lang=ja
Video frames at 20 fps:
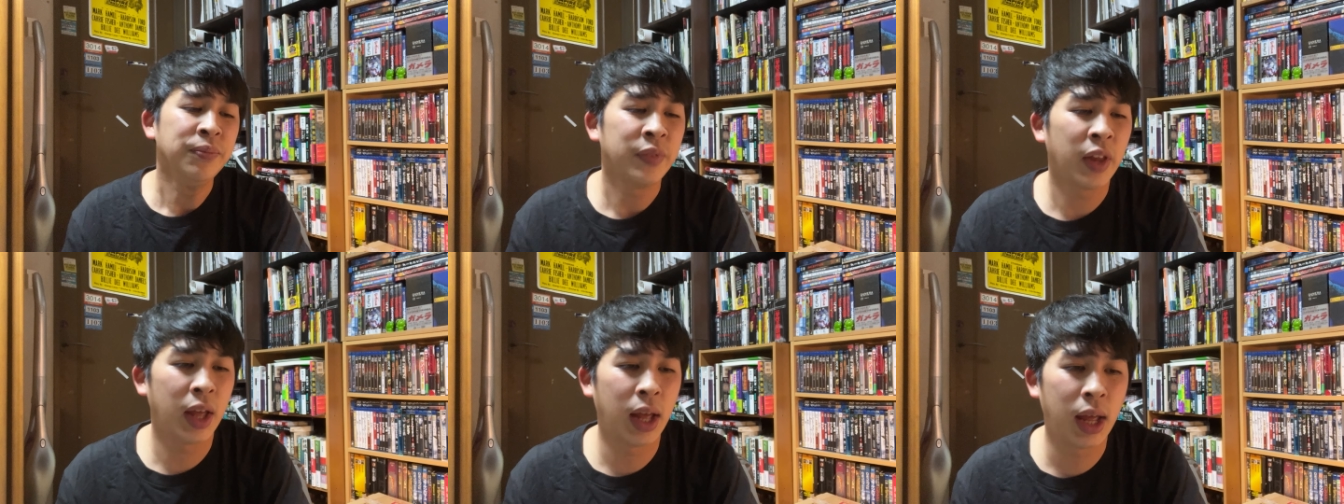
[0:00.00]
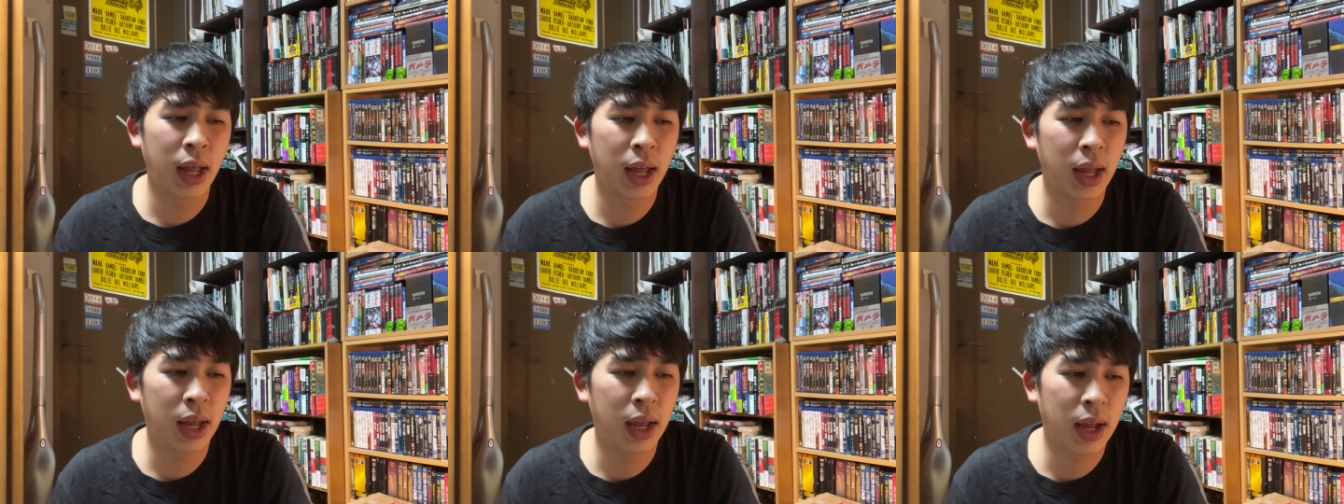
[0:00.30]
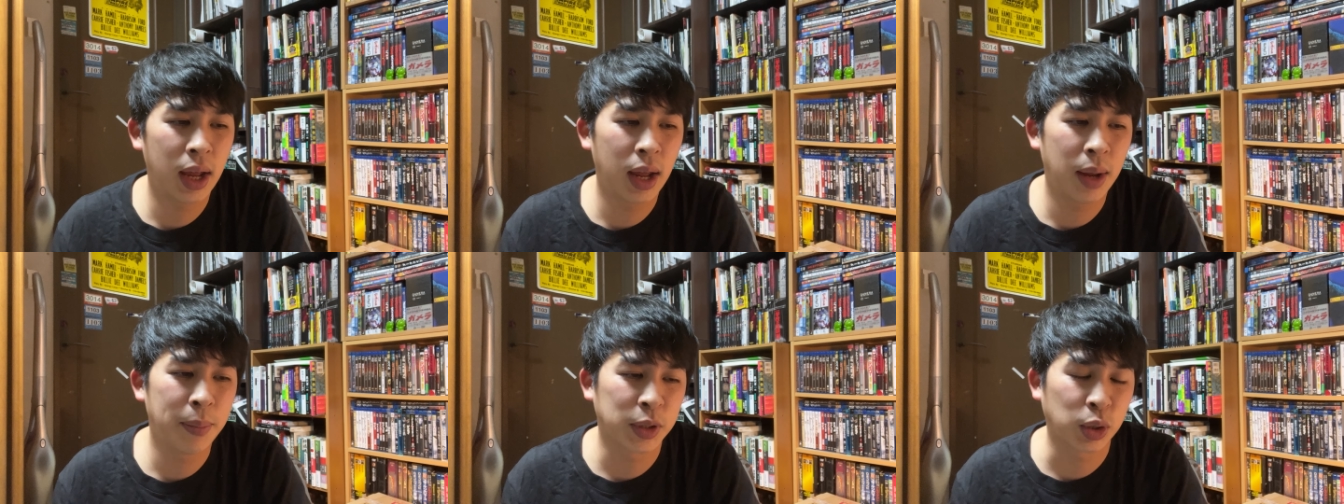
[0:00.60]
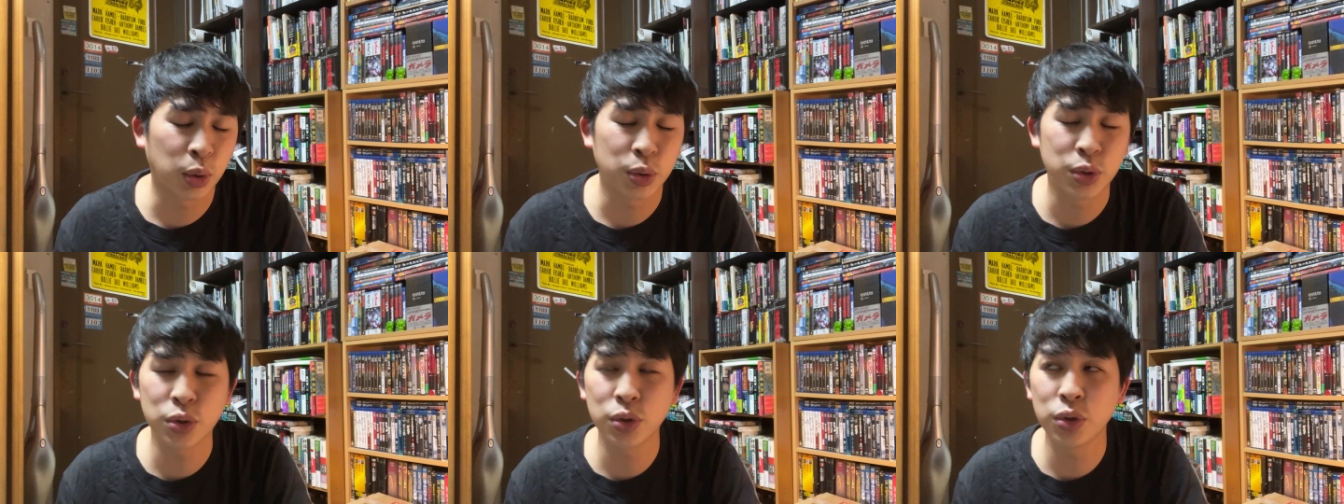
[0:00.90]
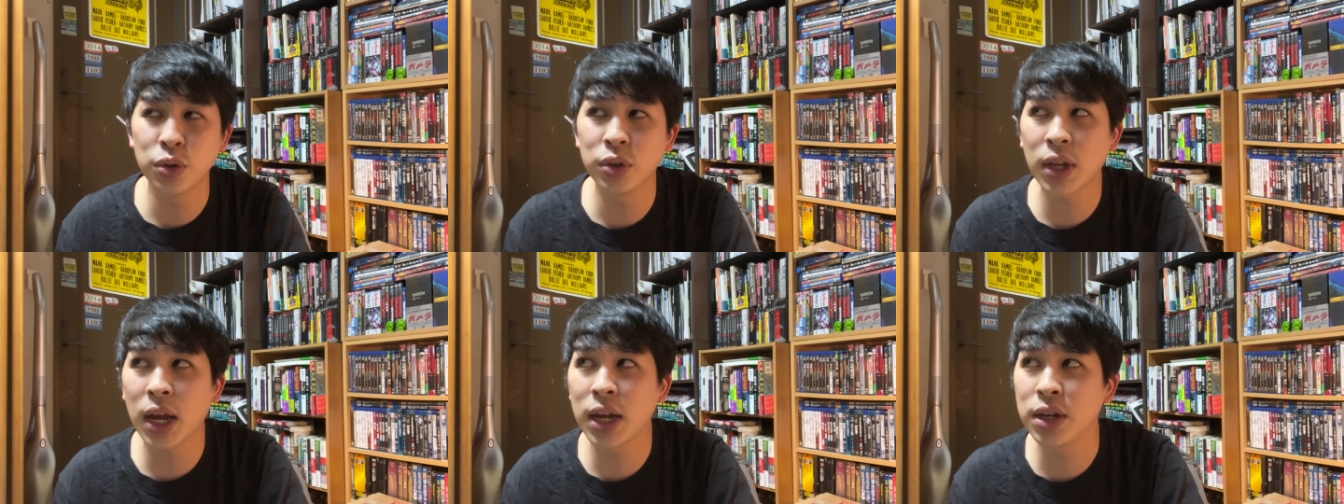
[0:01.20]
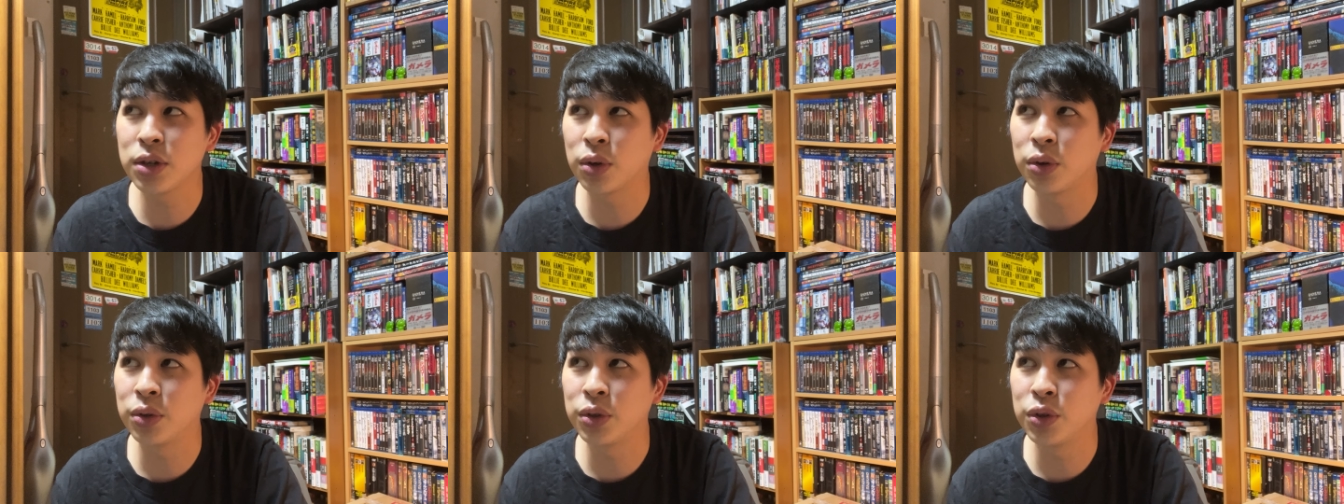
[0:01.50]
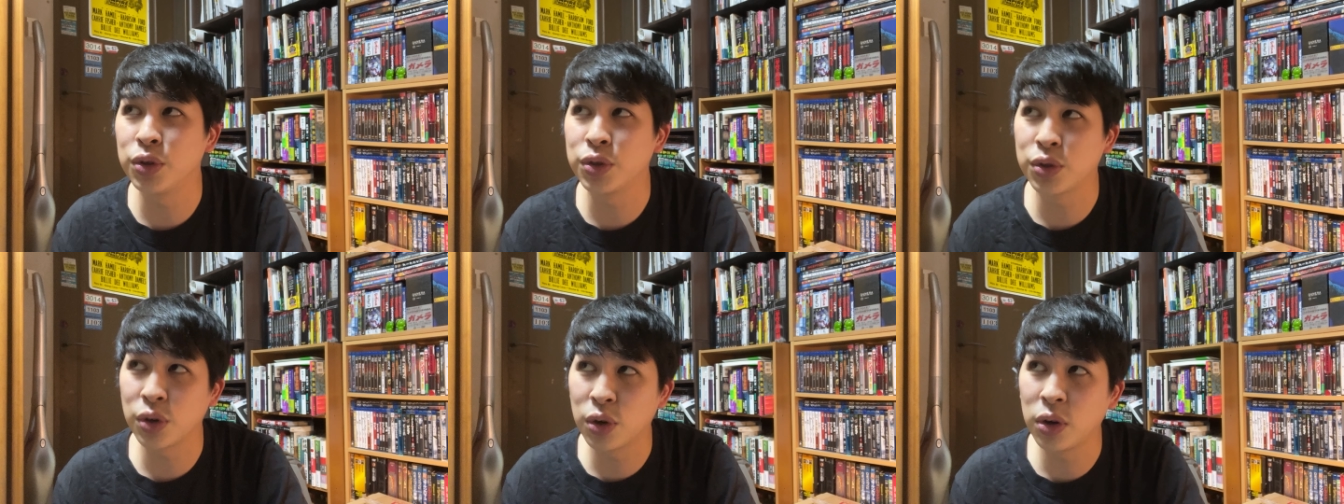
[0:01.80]
えー、まあ途中退場
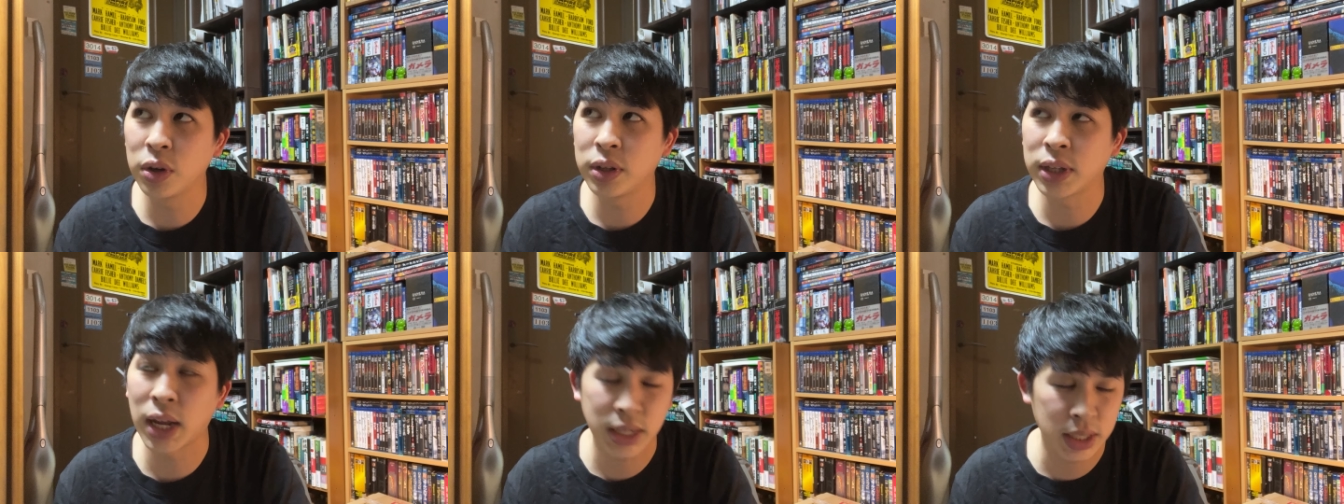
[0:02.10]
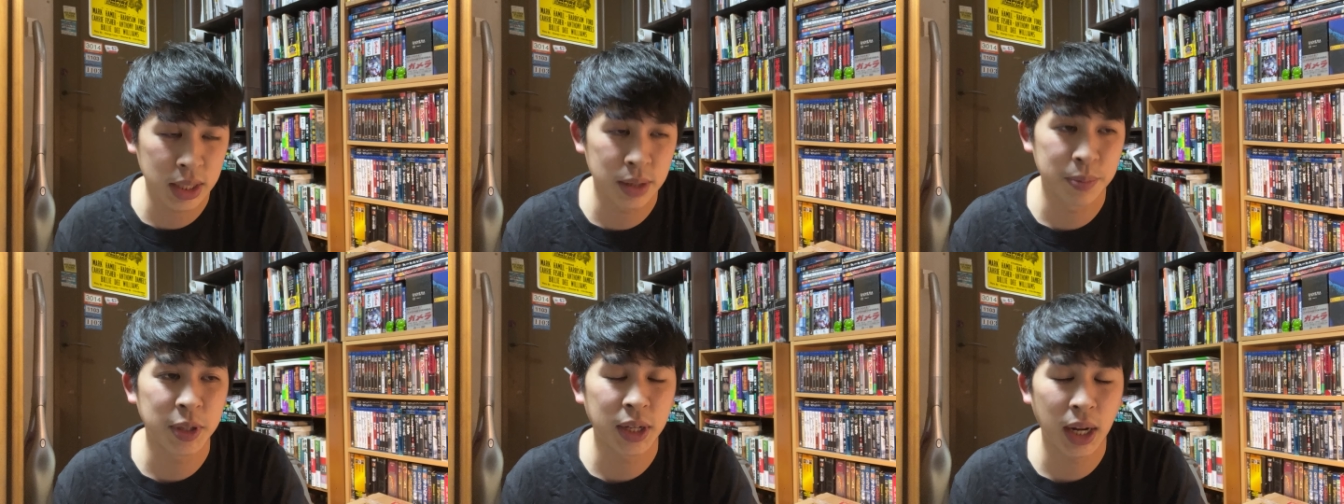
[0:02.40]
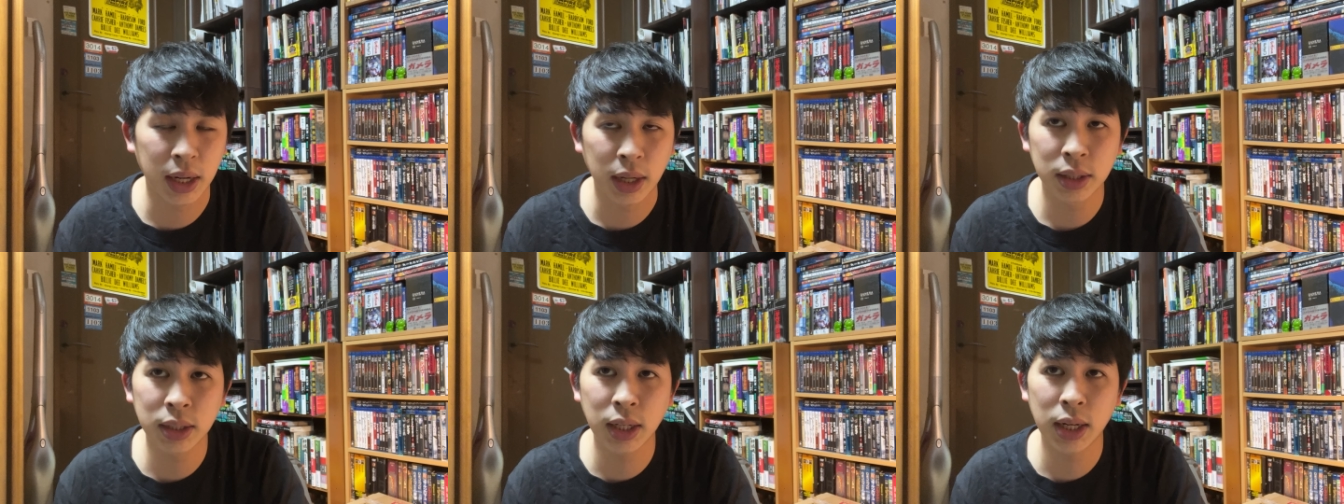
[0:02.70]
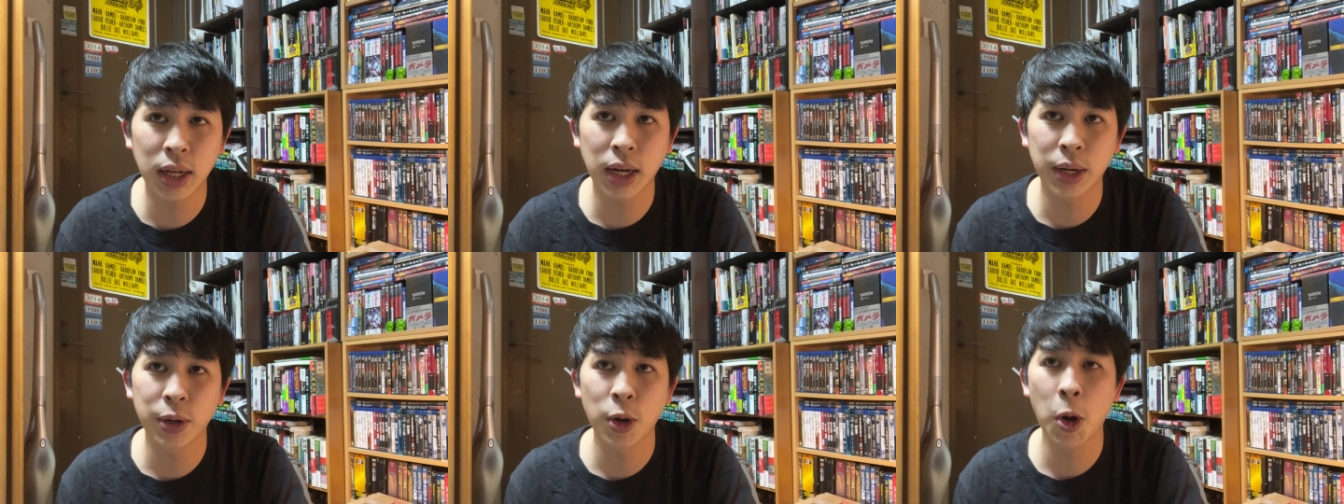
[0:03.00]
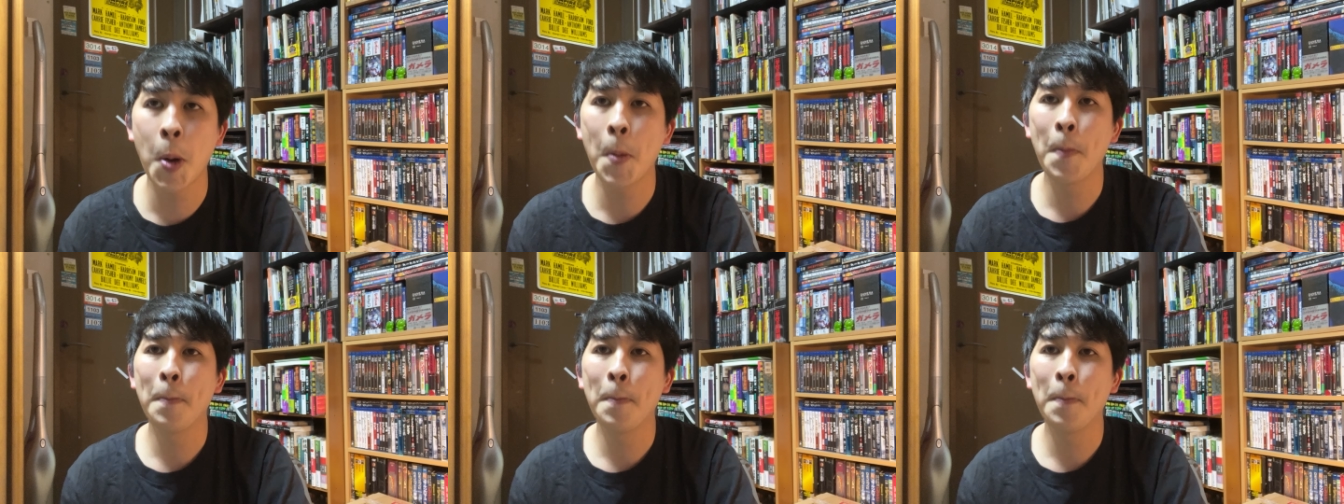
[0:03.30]
入場なしみたいな。で、あの、